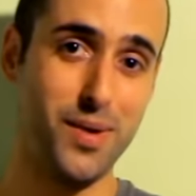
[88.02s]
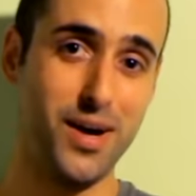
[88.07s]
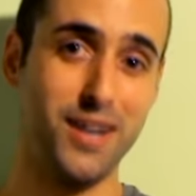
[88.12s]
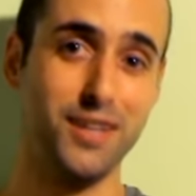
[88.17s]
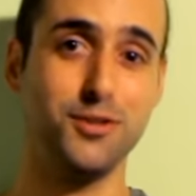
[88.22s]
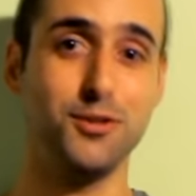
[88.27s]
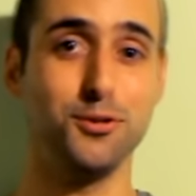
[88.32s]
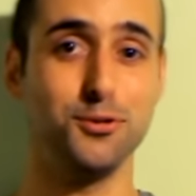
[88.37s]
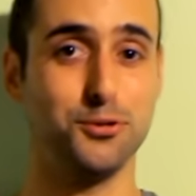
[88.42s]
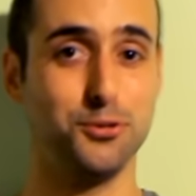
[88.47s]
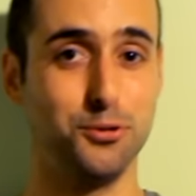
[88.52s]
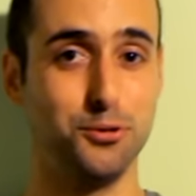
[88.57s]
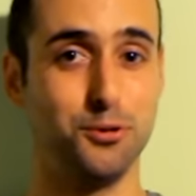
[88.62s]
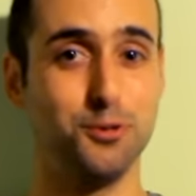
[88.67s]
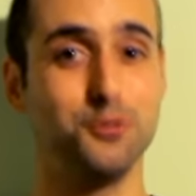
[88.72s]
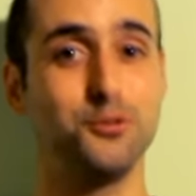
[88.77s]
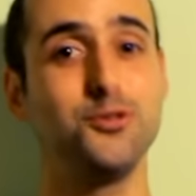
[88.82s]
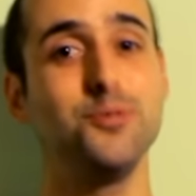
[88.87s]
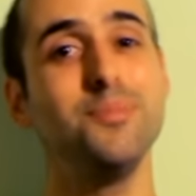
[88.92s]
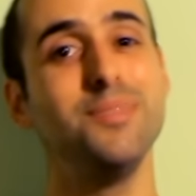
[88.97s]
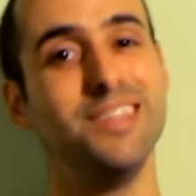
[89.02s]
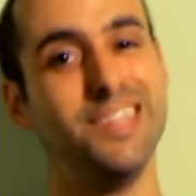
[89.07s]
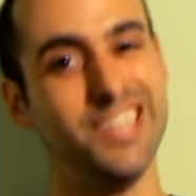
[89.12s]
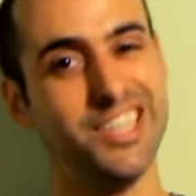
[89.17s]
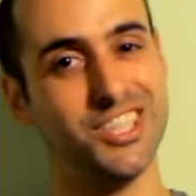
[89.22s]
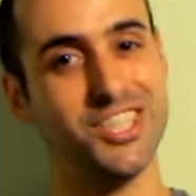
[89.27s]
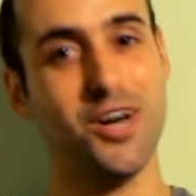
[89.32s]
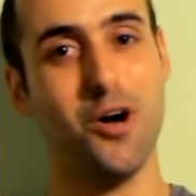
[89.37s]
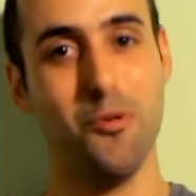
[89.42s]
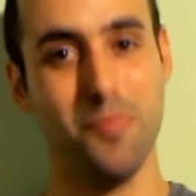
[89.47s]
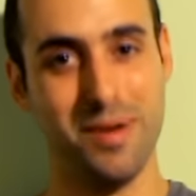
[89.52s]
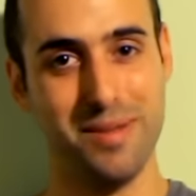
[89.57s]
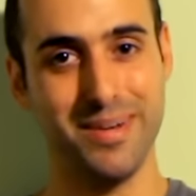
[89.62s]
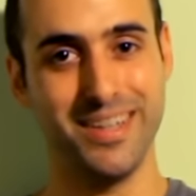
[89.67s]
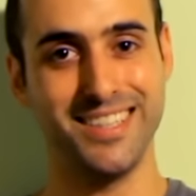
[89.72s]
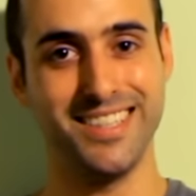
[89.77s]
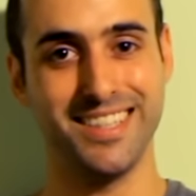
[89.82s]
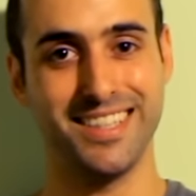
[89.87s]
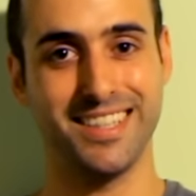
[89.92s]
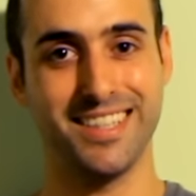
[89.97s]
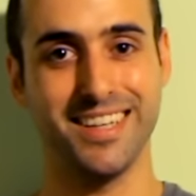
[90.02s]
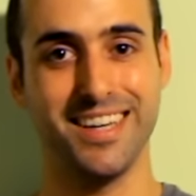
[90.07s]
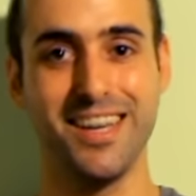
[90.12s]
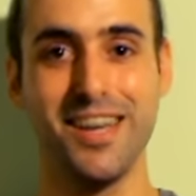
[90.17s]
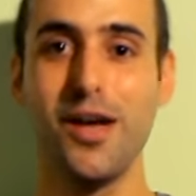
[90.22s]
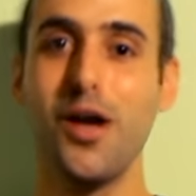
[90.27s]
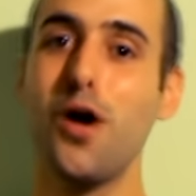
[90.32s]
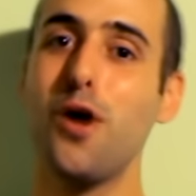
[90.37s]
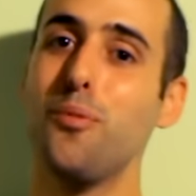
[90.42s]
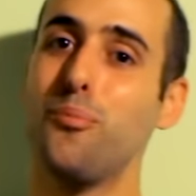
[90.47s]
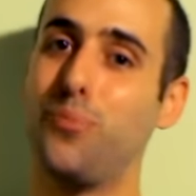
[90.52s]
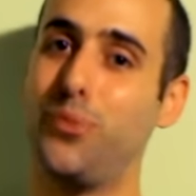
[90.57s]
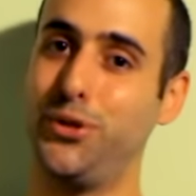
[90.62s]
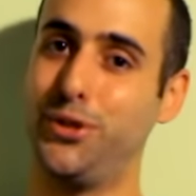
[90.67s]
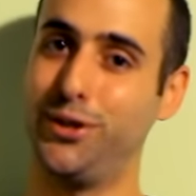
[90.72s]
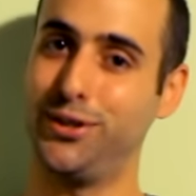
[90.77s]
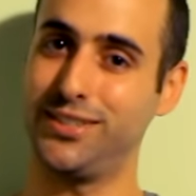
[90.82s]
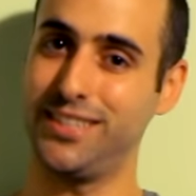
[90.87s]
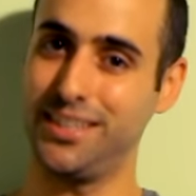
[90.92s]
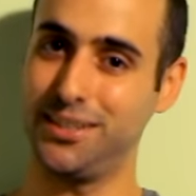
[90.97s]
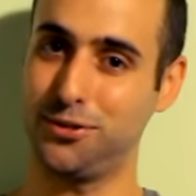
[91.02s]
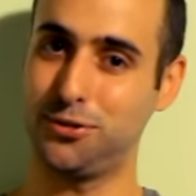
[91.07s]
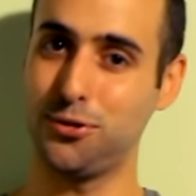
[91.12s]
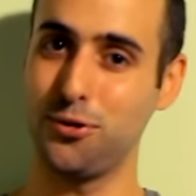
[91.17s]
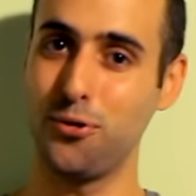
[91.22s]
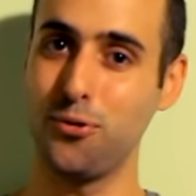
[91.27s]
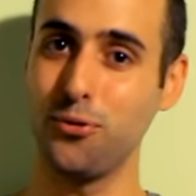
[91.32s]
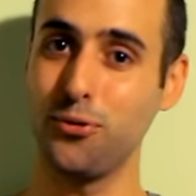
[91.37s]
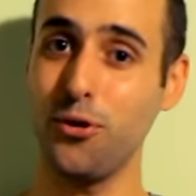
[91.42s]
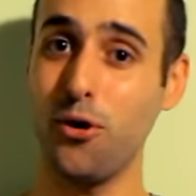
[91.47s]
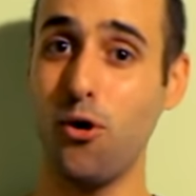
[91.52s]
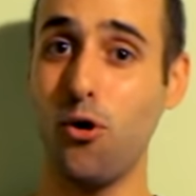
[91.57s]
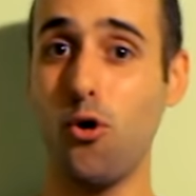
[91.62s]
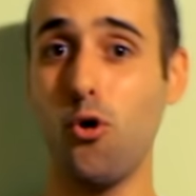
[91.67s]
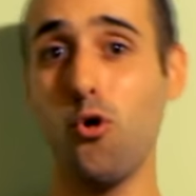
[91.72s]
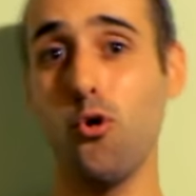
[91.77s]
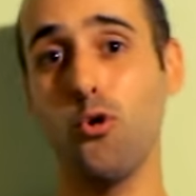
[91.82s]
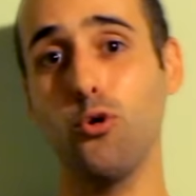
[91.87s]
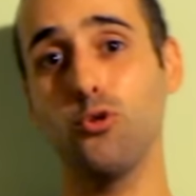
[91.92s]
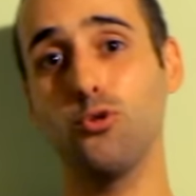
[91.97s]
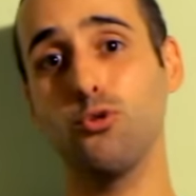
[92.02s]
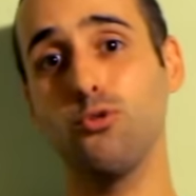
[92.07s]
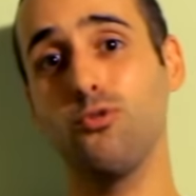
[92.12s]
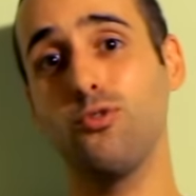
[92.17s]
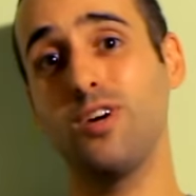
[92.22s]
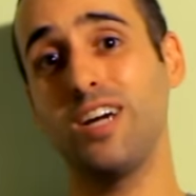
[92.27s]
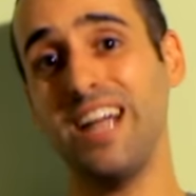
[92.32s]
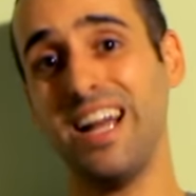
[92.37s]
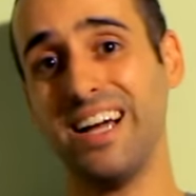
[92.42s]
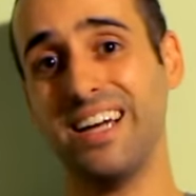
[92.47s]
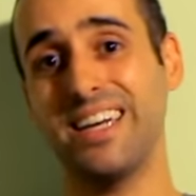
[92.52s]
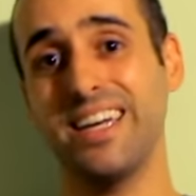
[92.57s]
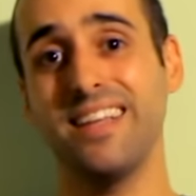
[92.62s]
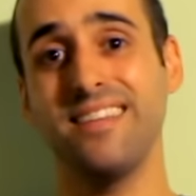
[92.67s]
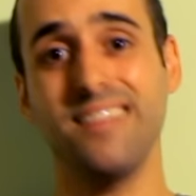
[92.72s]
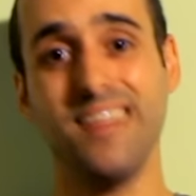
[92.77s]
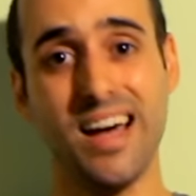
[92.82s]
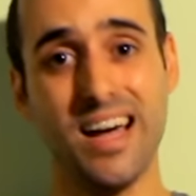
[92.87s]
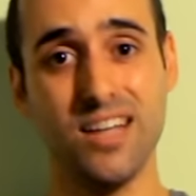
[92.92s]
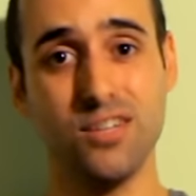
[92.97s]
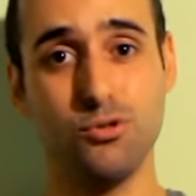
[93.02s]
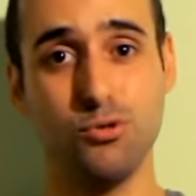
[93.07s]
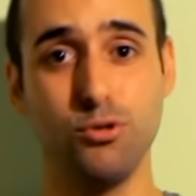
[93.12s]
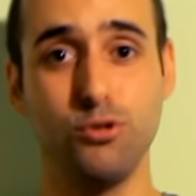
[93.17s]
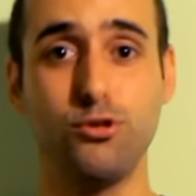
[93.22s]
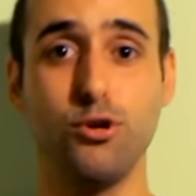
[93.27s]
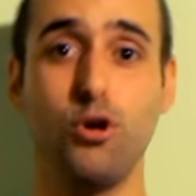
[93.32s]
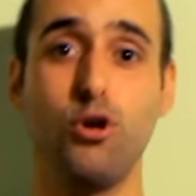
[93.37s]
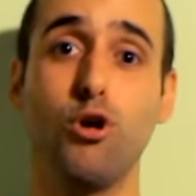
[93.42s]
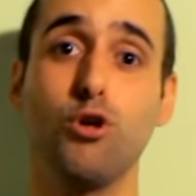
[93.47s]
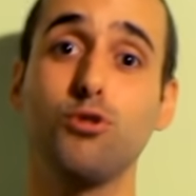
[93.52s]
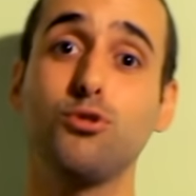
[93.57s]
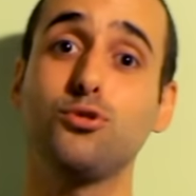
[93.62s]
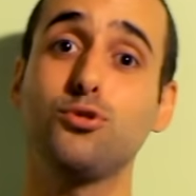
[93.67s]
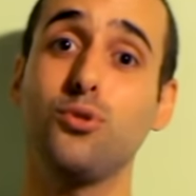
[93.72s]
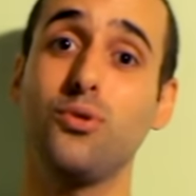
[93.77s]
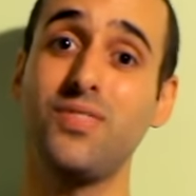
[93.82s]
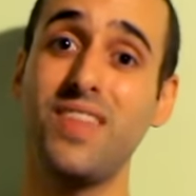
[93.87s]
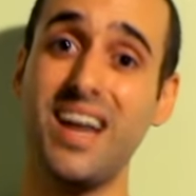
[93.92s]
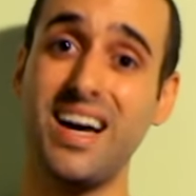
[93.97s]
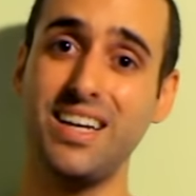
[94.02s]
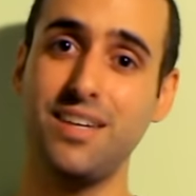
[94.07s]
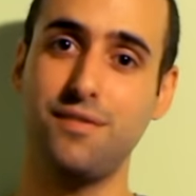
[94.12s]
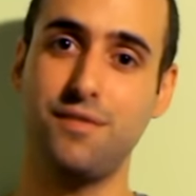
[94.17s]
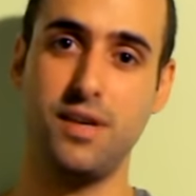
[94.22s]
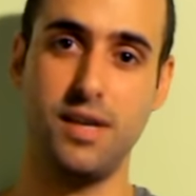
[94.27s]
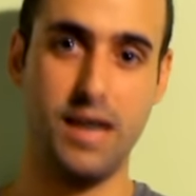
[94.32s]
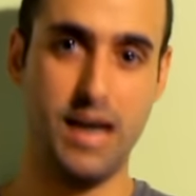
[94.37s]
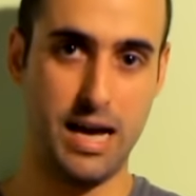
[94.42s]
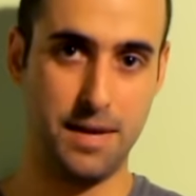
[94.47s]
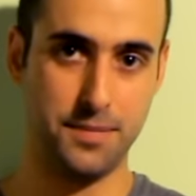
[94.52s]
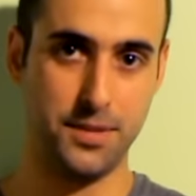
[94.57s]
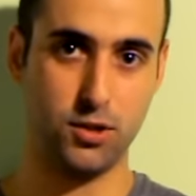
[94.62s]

pas dans son costume déjà emblématique. Puis dans un second temps, on retrouve Clark Kent adulte lors de son arrivée à